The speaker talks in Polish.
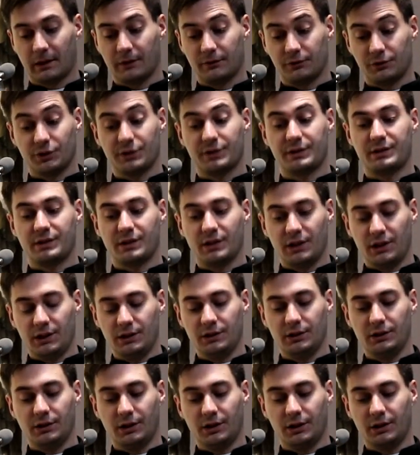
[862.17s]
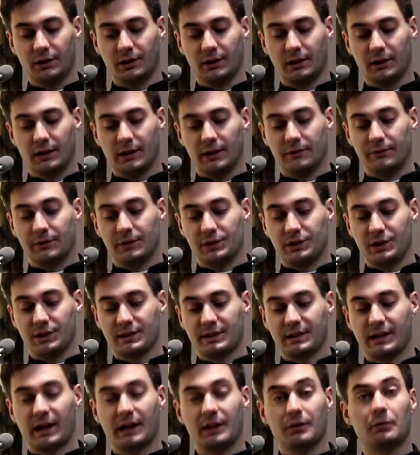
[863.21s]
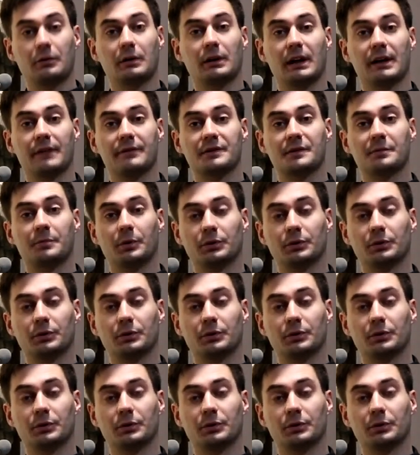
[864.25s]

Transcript: Wszyscy inni wyciskają krew z